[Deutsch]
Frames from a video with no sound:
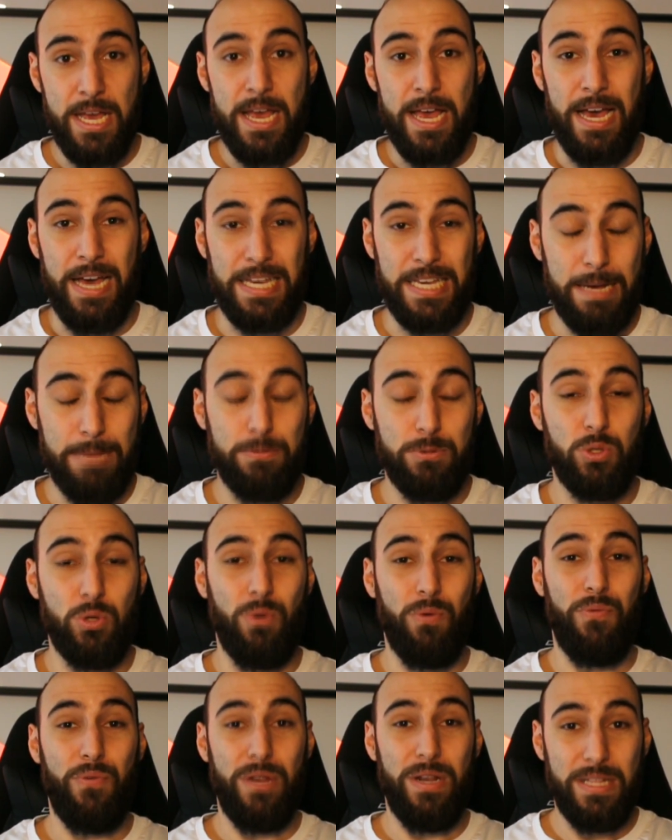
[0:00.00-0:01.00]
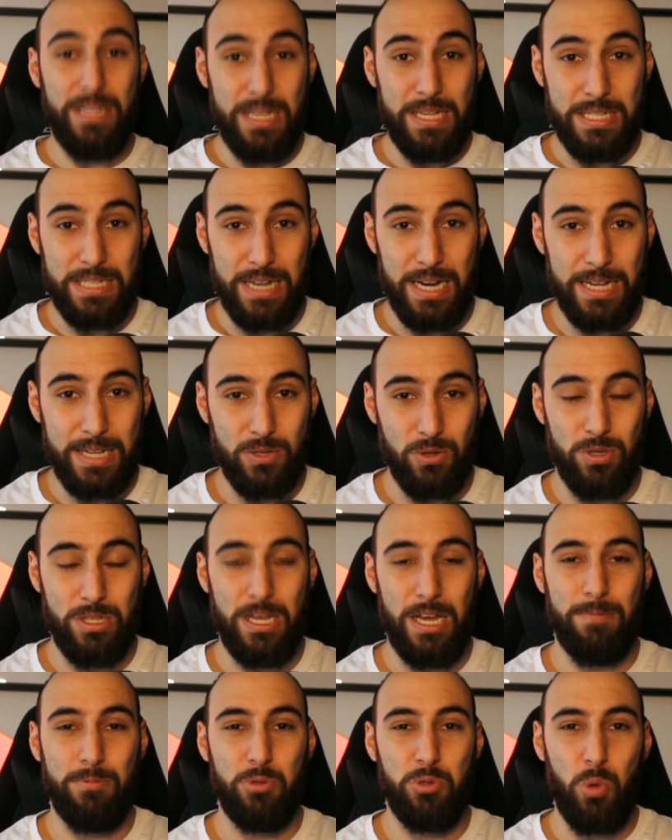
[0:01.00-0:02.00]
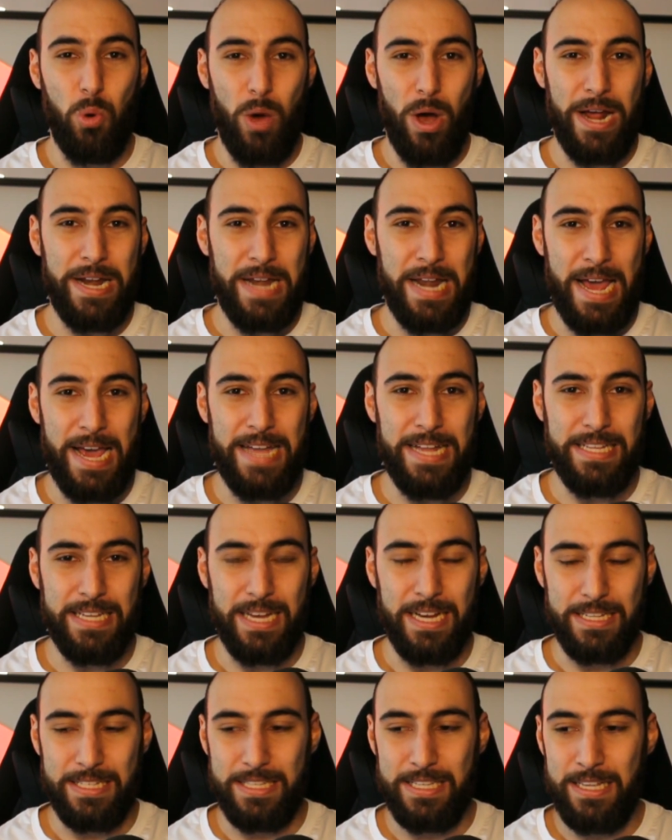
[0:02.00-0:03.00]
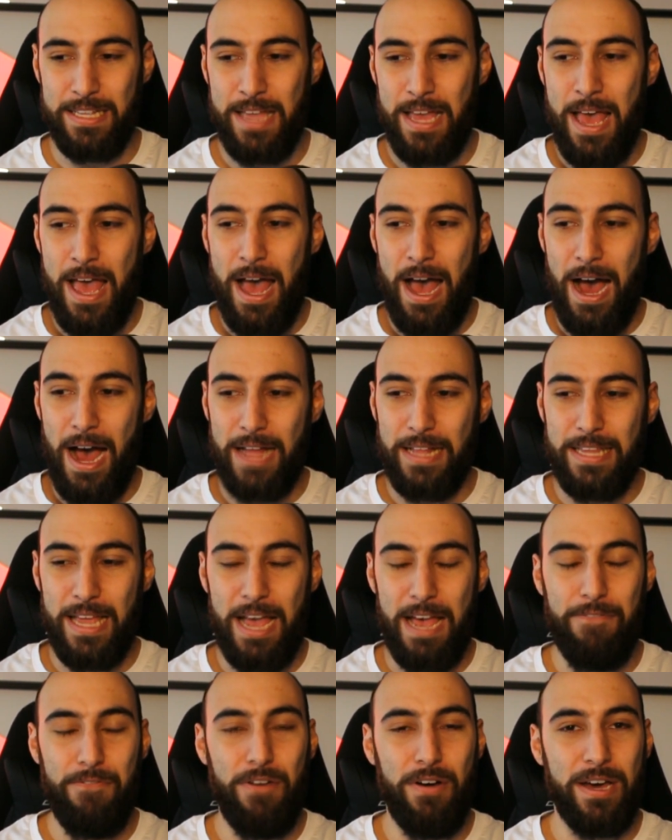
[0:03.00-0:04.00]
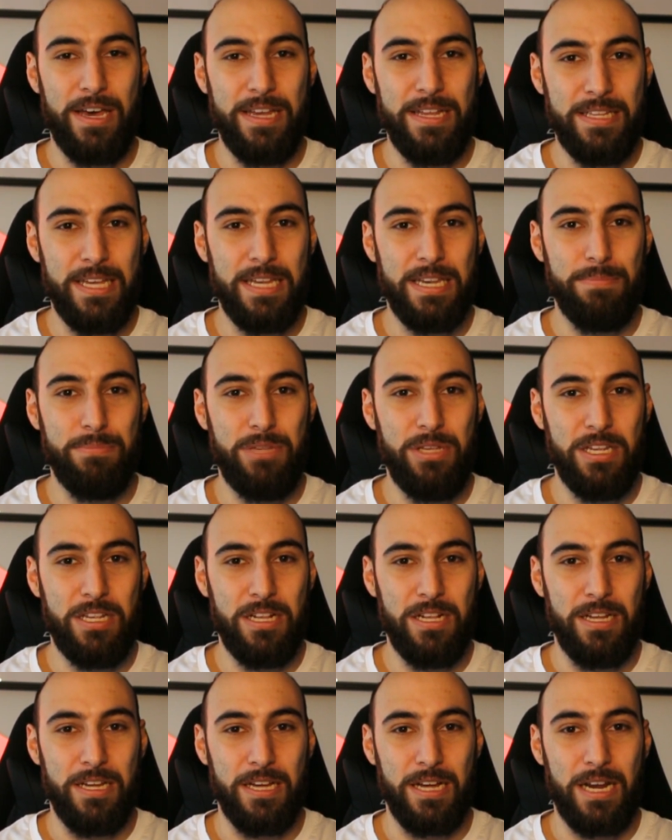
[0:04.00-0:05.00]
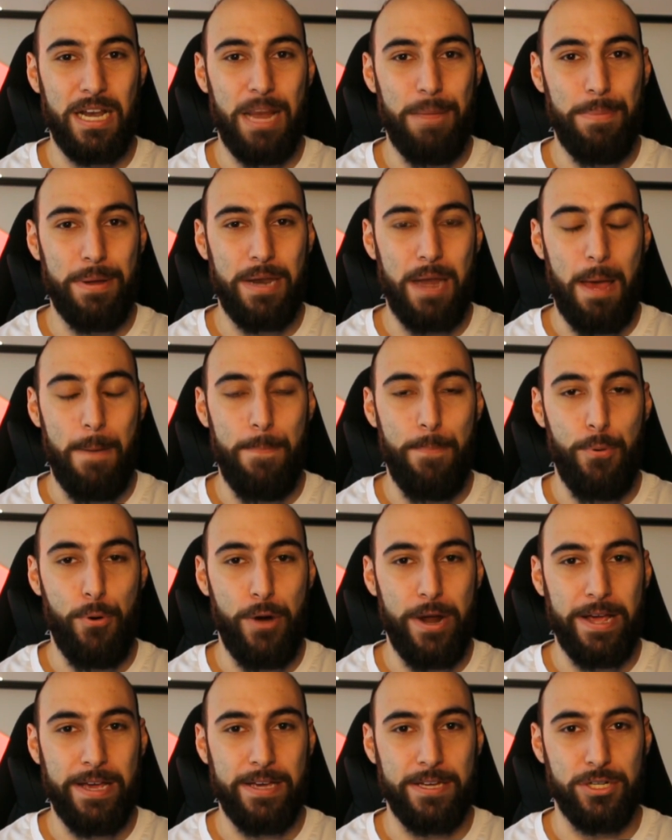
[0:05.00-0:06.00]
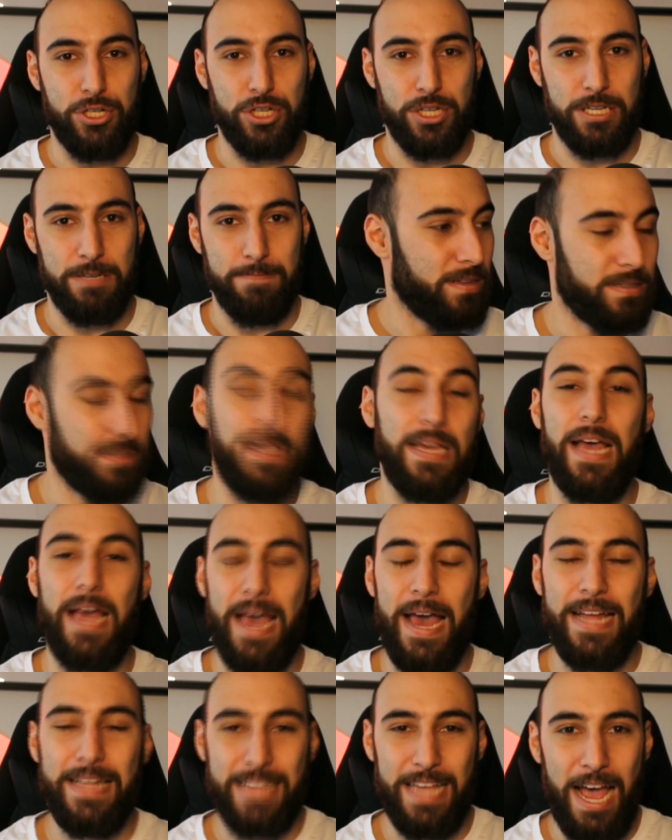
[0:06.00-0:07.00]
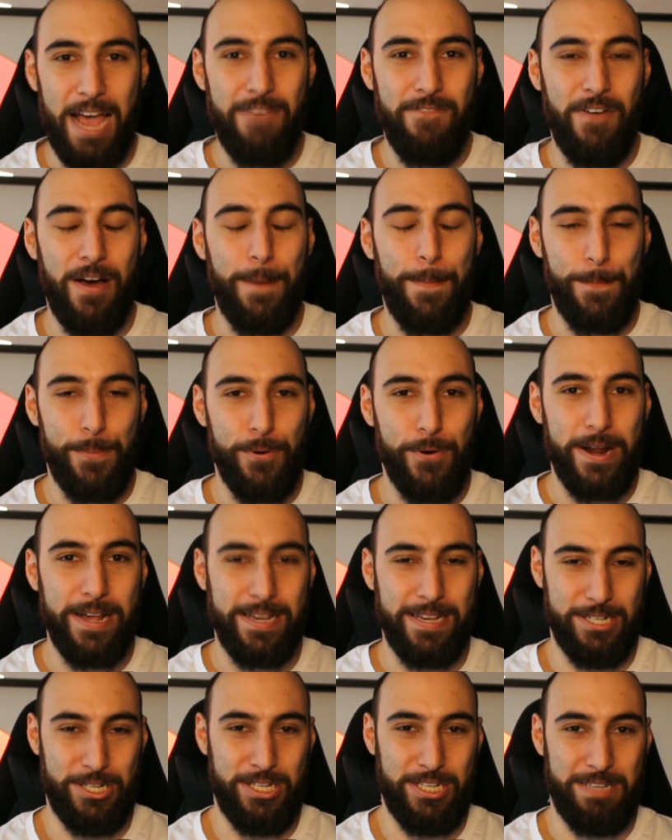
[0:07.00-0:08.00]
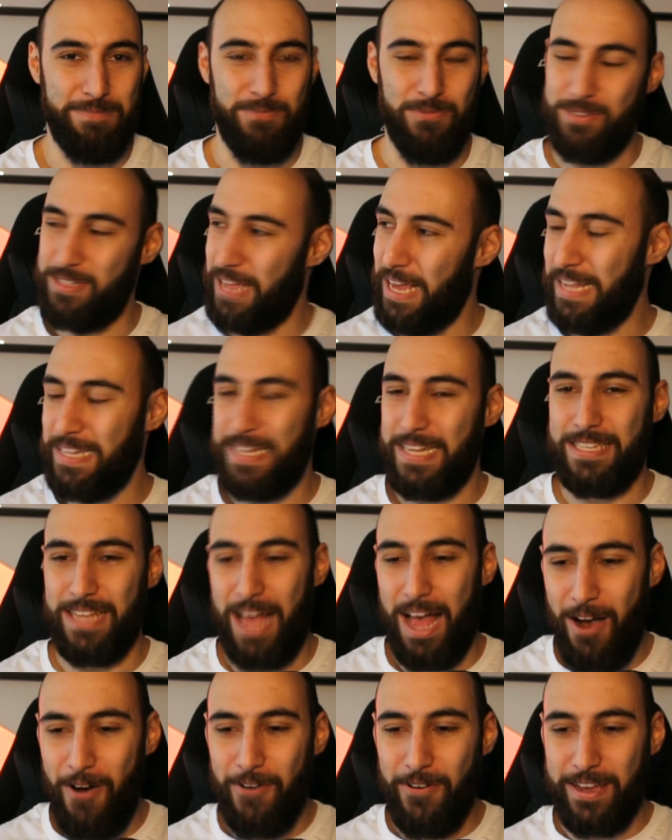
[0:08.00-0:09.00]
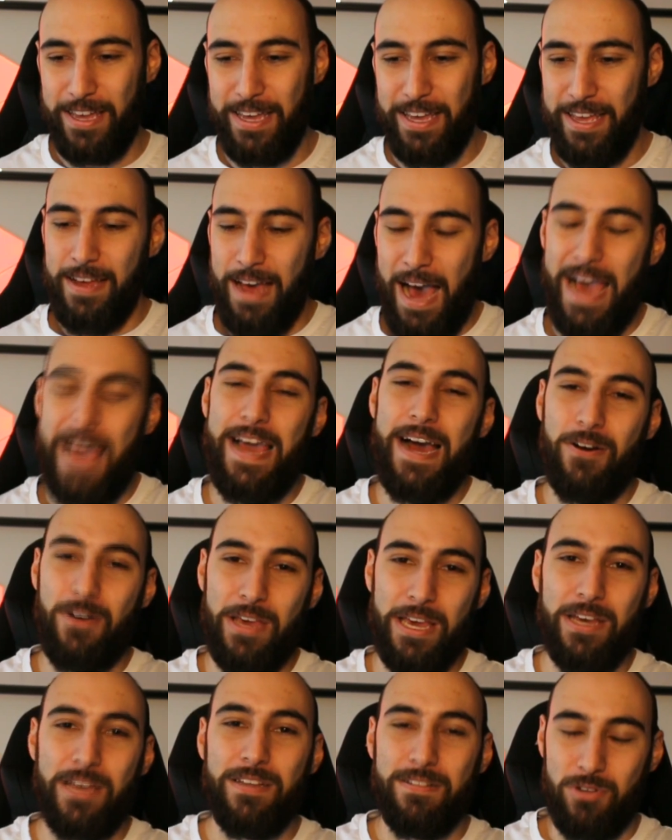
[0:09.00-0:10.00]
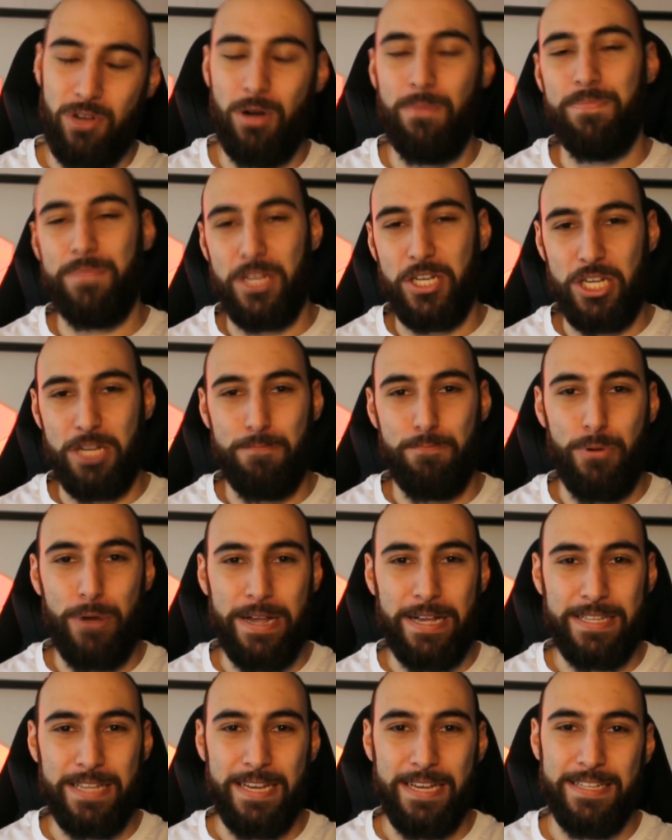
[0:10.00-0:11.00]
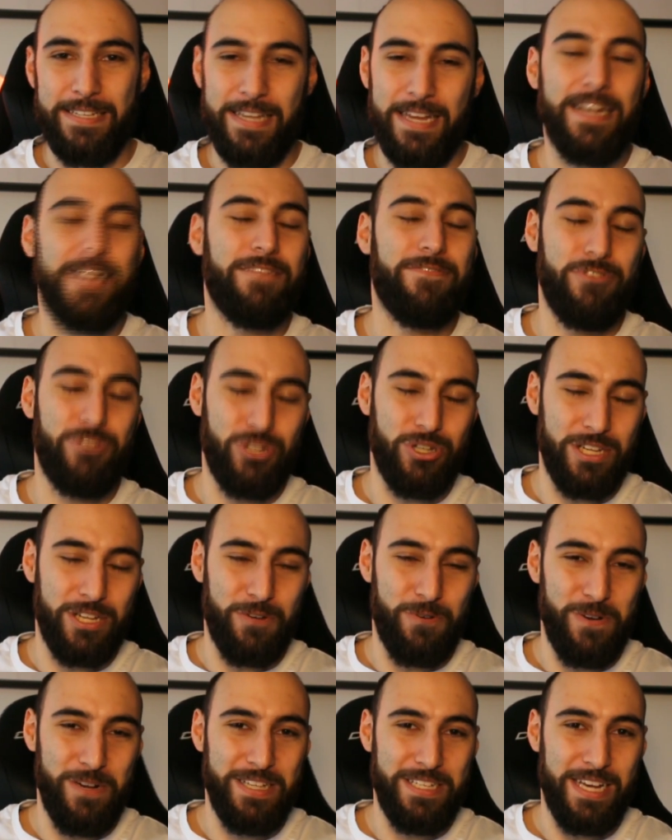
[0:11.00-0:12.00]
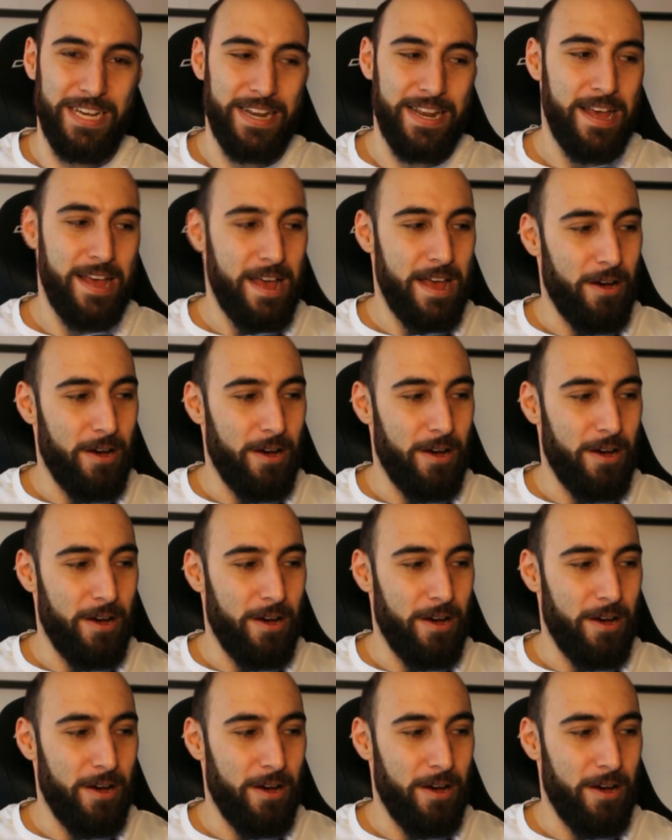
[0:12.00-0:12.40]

ich habe so viele Dislikes und ich habe so einen Hate kassiert, hat er einfach hinter dem Titel in Klammern a Prank geschrieben. Digga, er hat einfach Prank geschrieben und denkt jetzt, ah, okay, ah ja, okay, komm, da steht Prank dahinter, das wird schon nicht real sein.